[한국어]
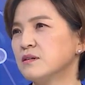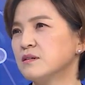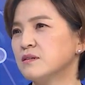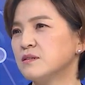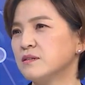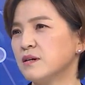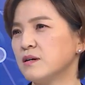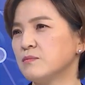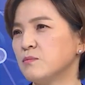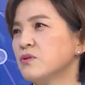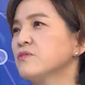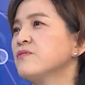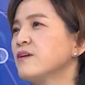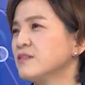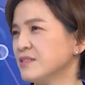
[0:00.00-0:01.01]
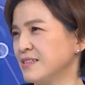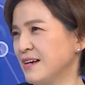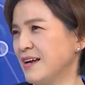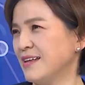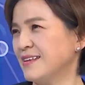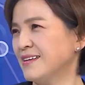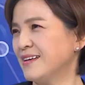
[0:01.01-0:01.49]
그냥
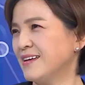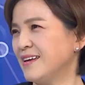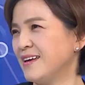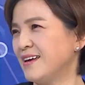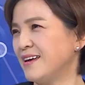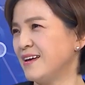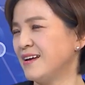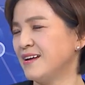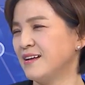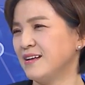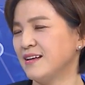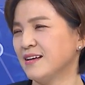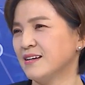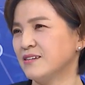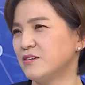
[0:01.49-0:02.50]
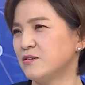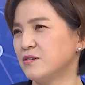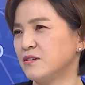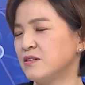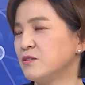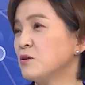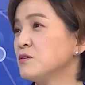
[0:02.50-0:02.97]
퍼펙트한
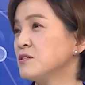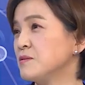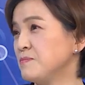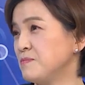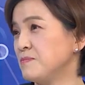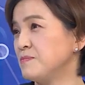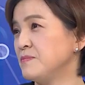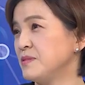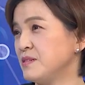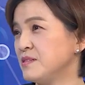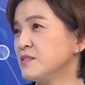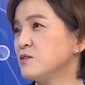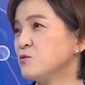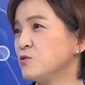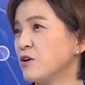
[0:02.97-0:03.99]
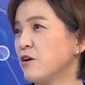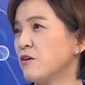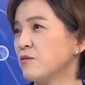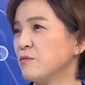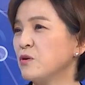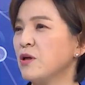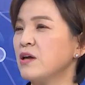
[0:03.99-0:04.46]
그런
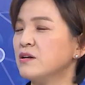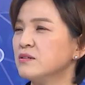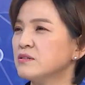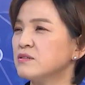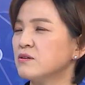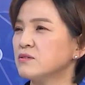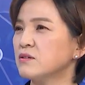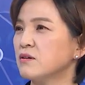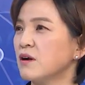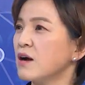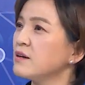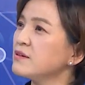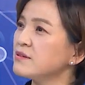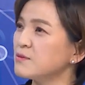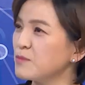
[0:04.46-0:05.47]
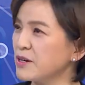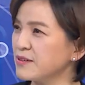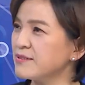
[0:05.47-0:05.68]
리더십이시고요. 뭐 예를 들어서 카리스마